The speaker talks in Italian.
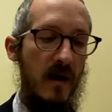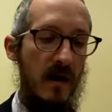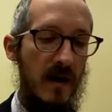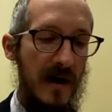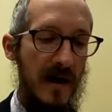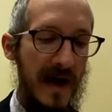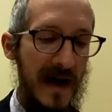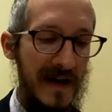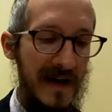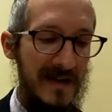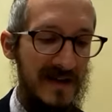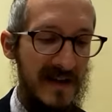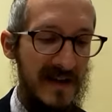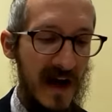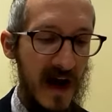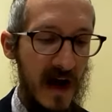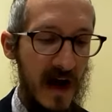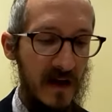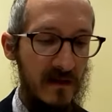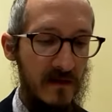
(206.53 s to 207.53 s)

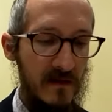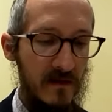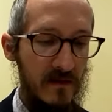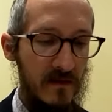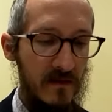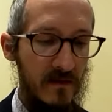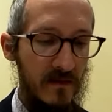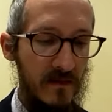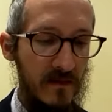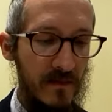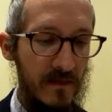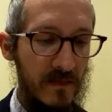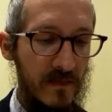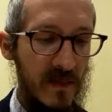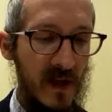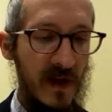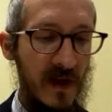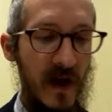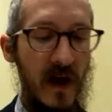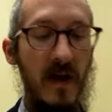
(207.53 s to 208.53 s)
Keitzad
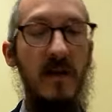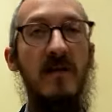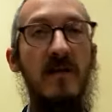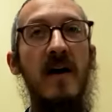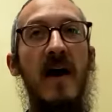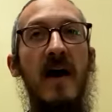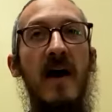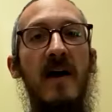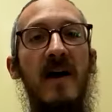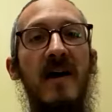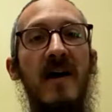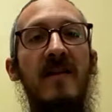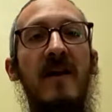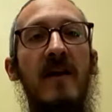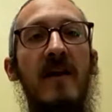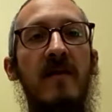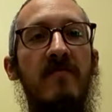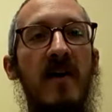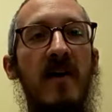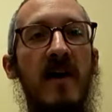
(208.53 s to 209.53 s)
Raita et
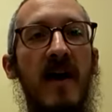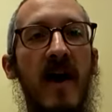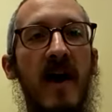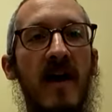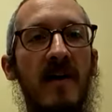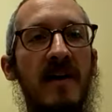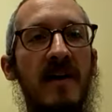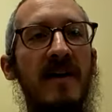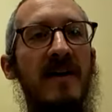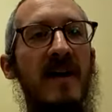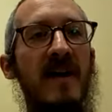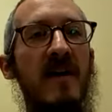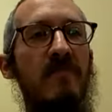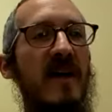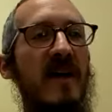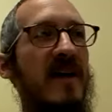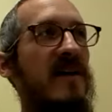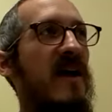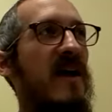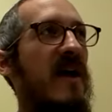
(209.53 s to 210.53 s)
Alevana, in che
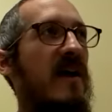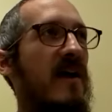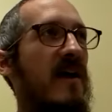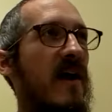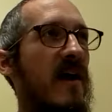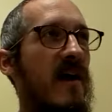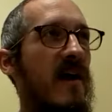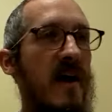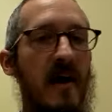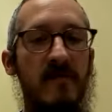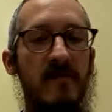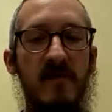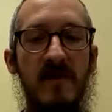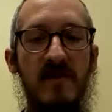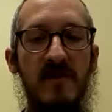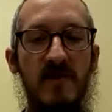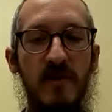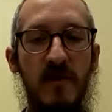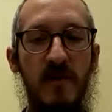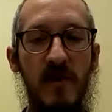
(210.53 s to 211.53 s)
maniera hai
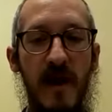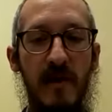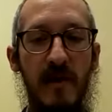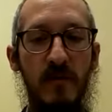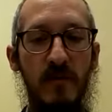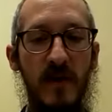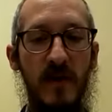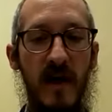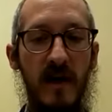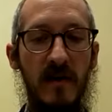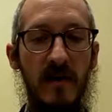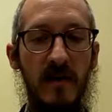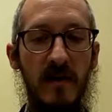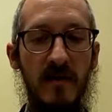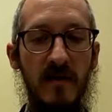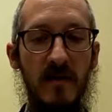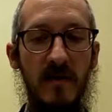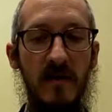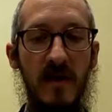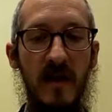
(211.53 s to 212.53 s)
visto la luna?
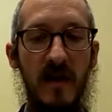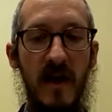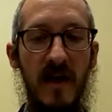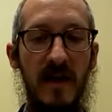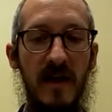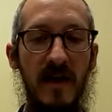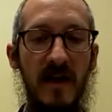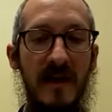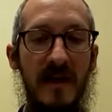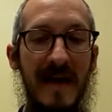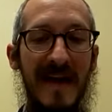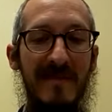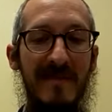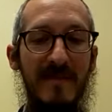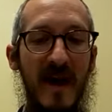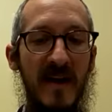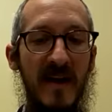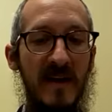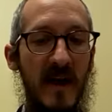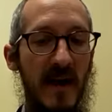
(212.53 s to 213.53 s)
Cosa vuol dire in che
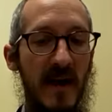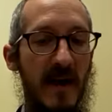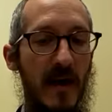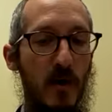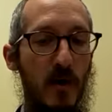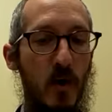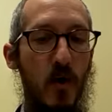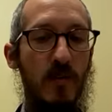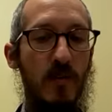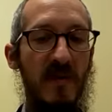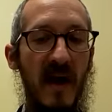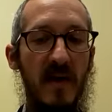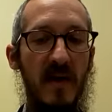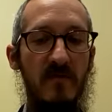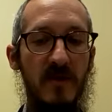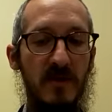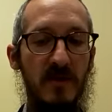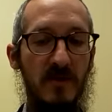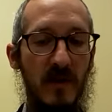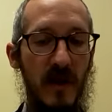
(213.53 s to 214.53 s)
maniera? Come hai
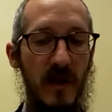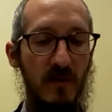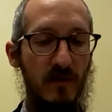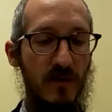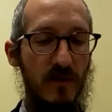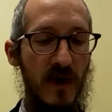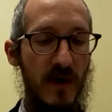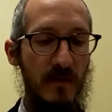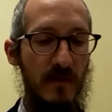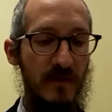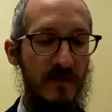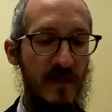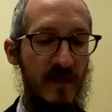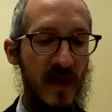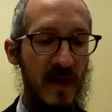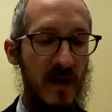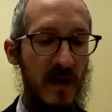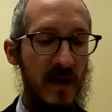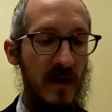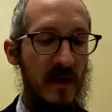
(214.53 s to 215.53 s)
visto la luna?
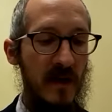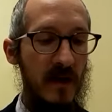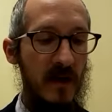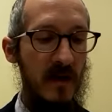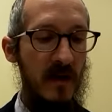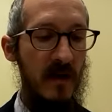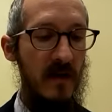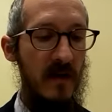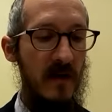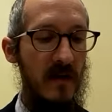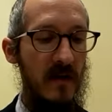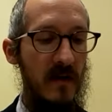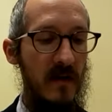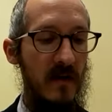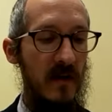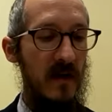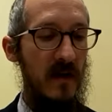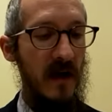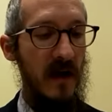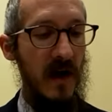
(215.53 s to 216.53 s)

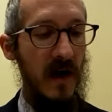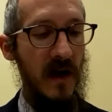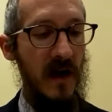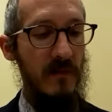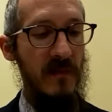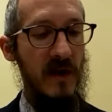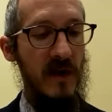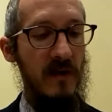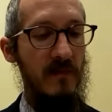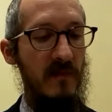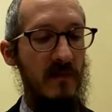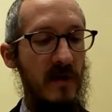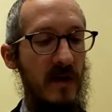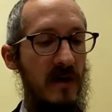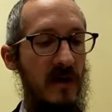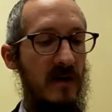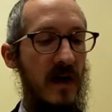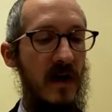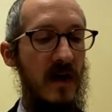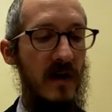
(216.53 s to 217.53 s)
I, i Chachamim,
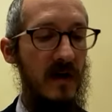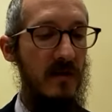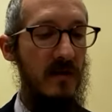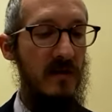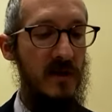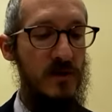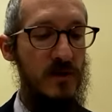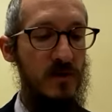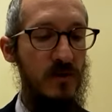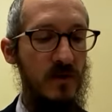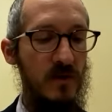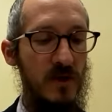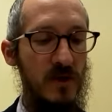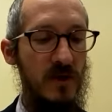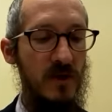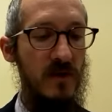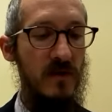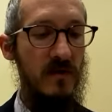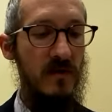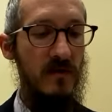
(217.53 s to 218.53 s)
i Dayanim, i
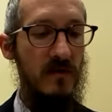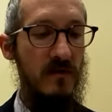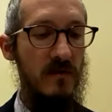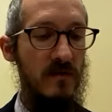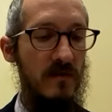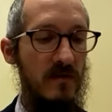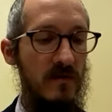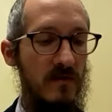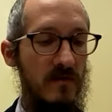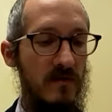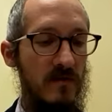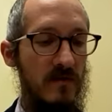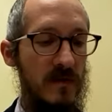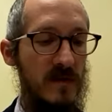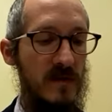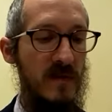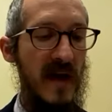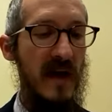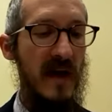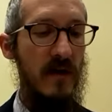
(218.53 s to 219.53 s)
giudici
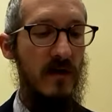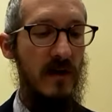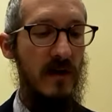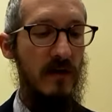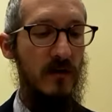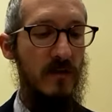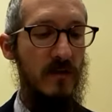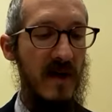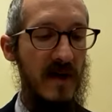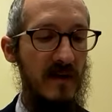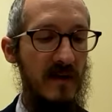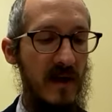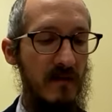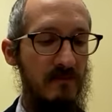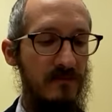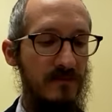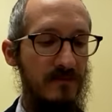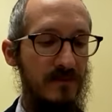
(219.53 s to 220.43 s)
spiegano la domanda.